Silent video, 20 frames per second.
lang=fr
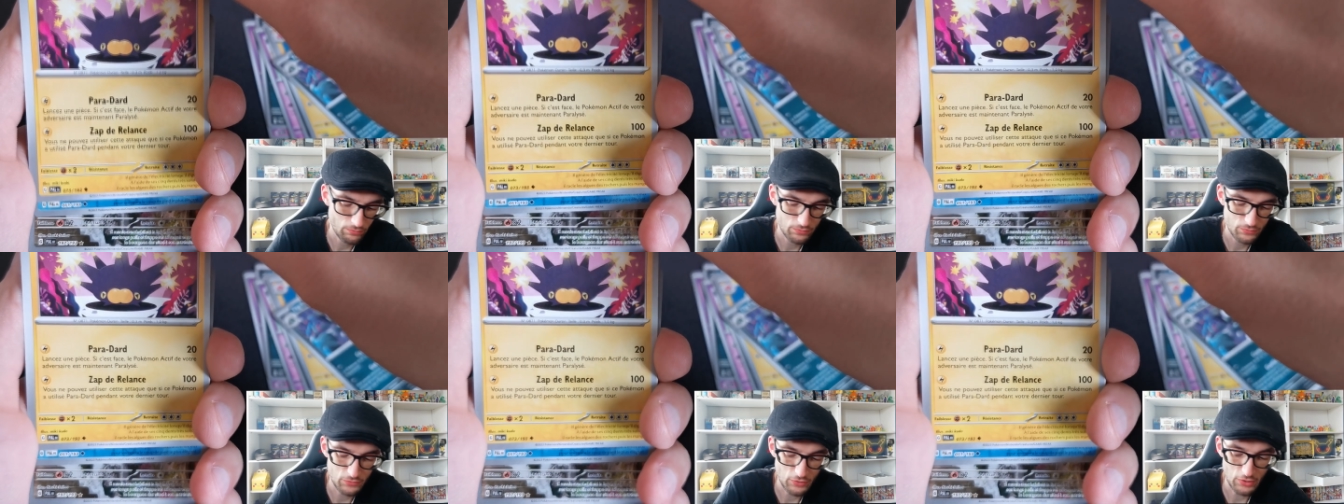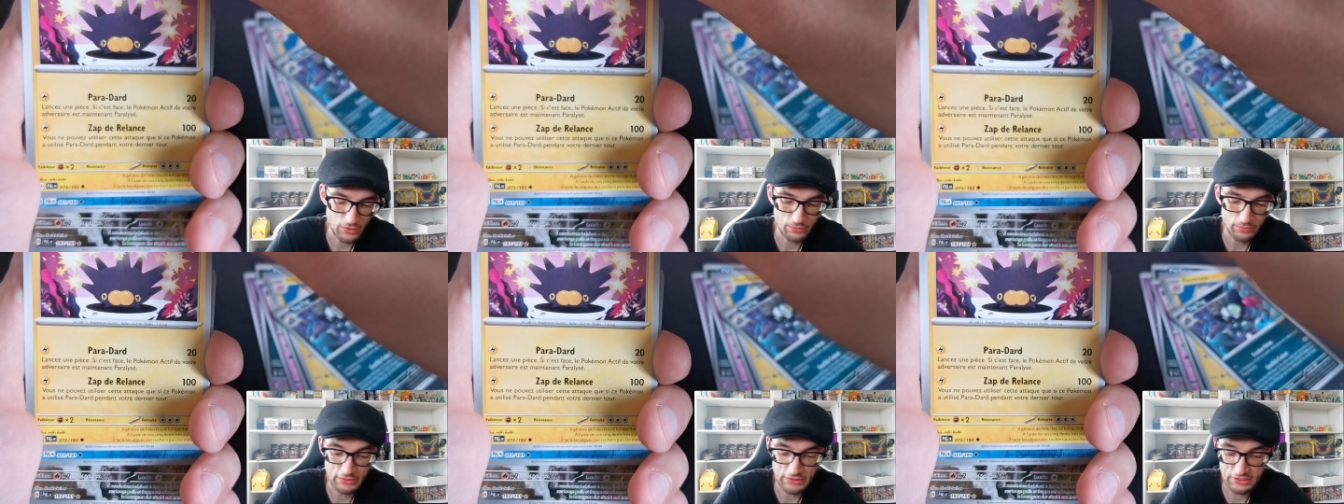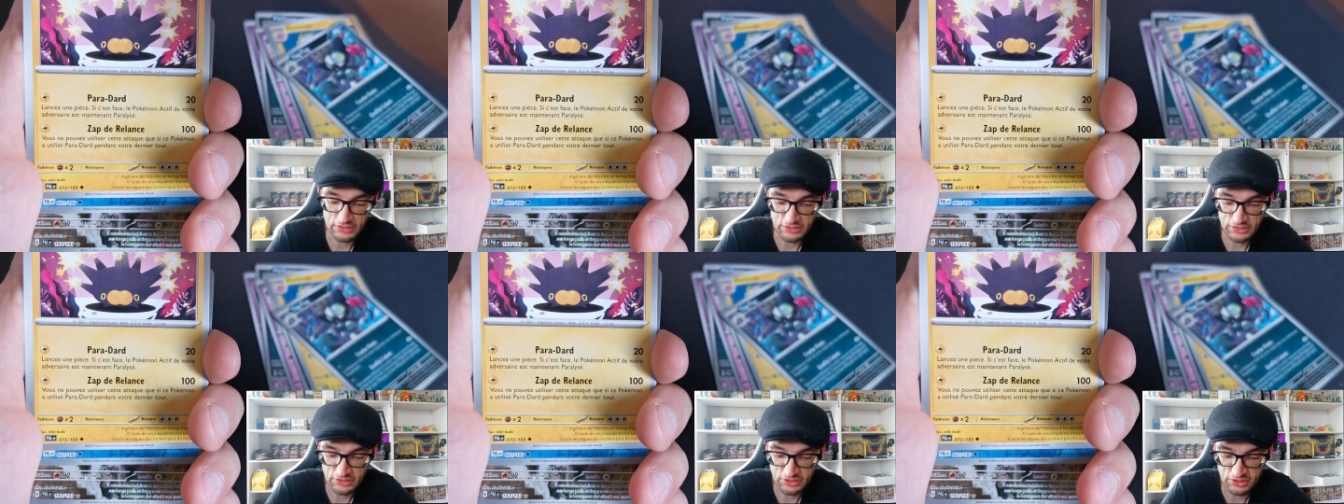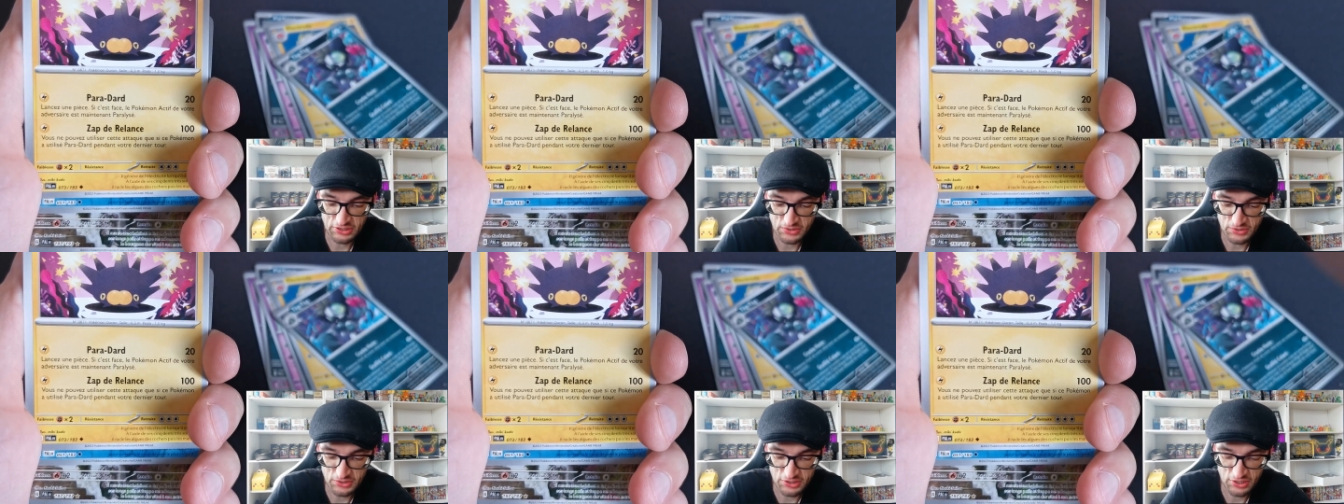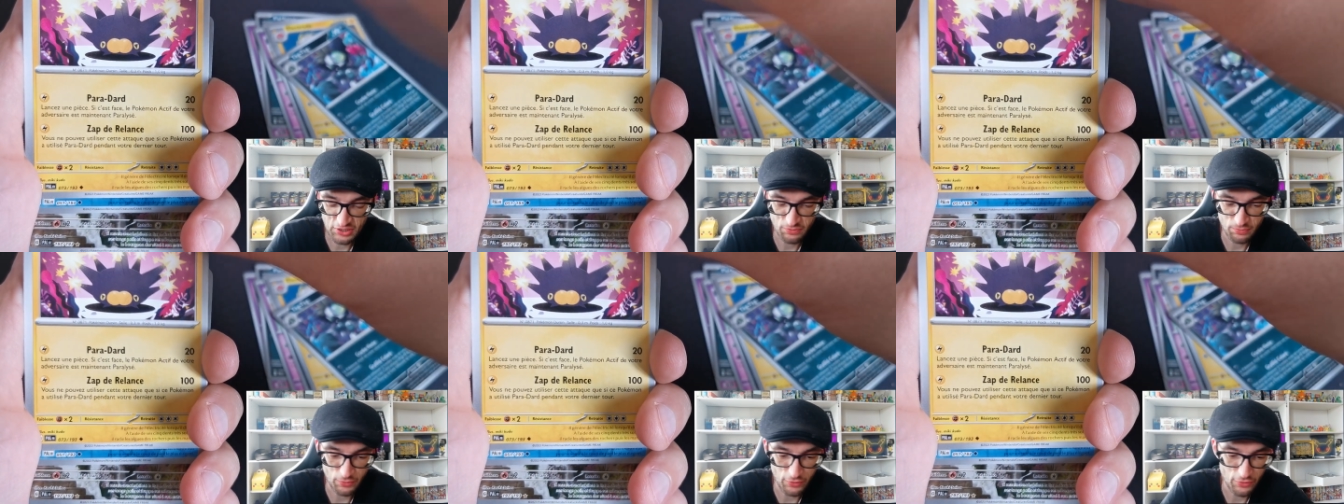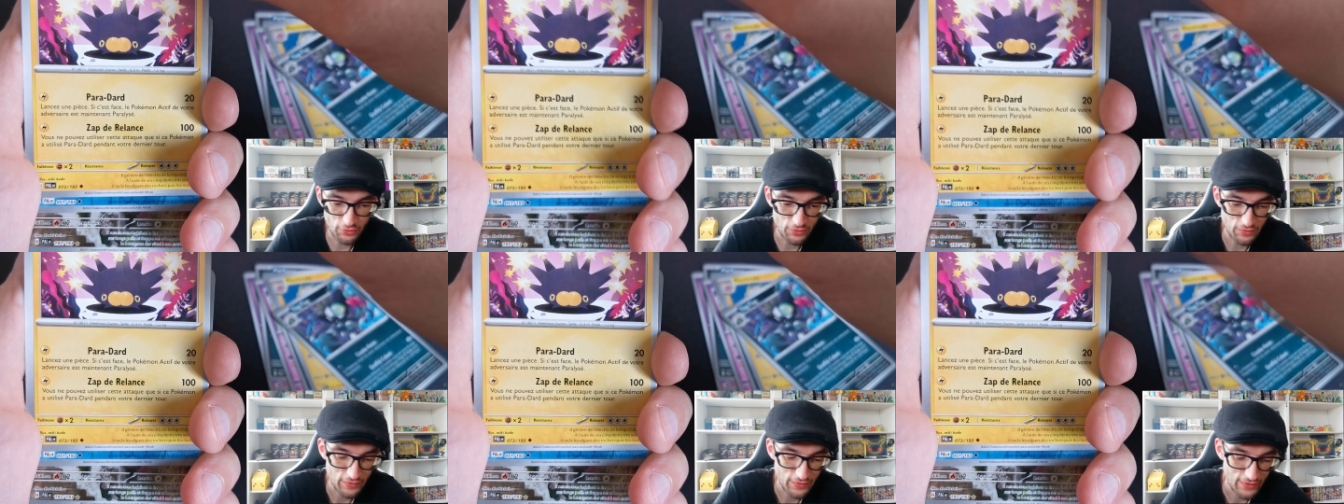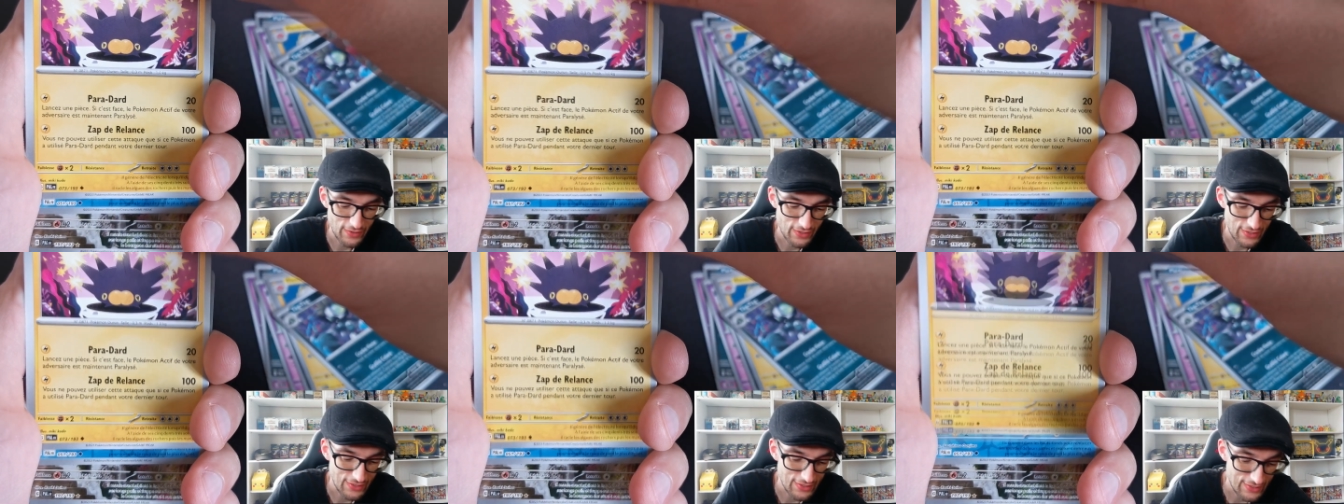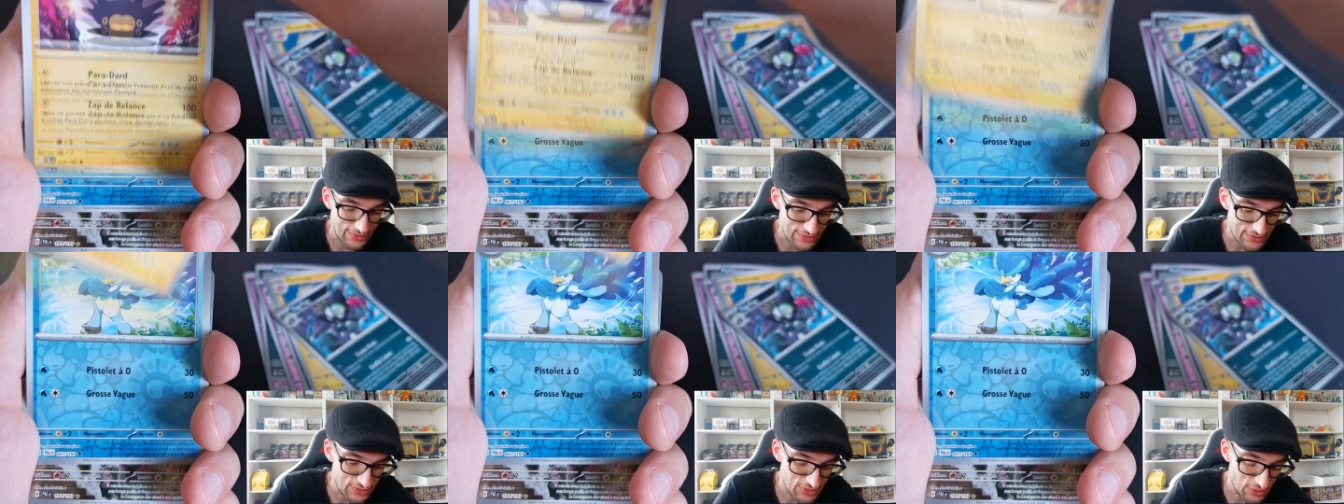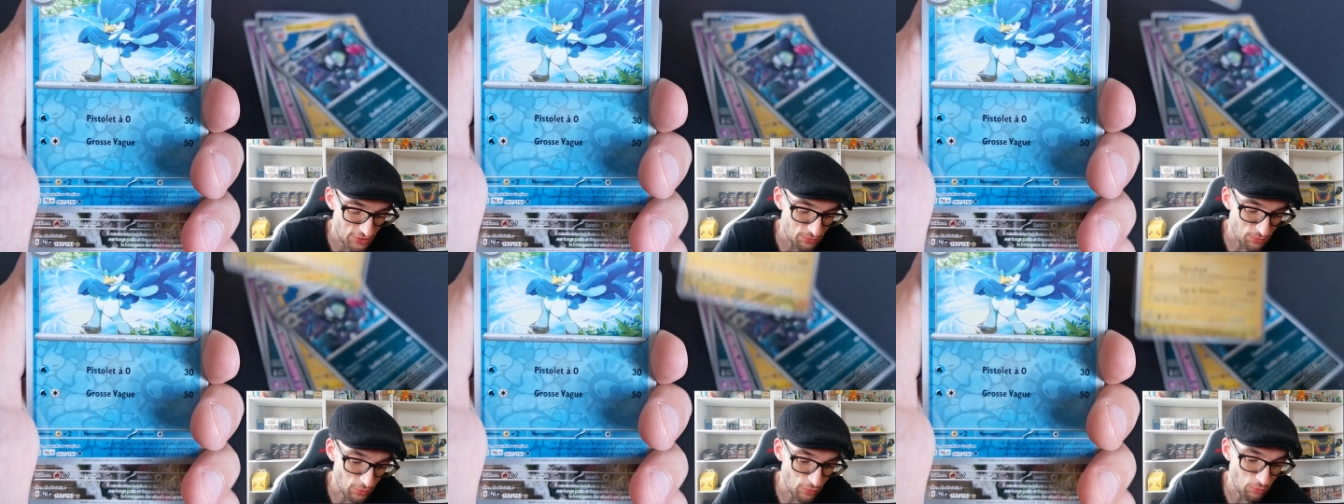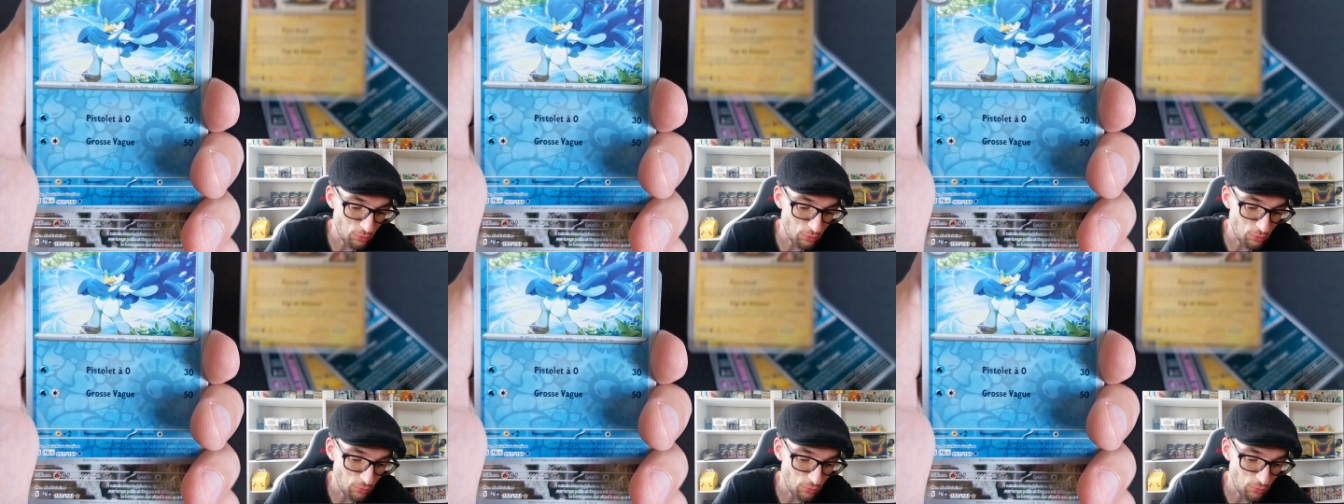Voilà, bah, j'ai spoil. J'ai spoil.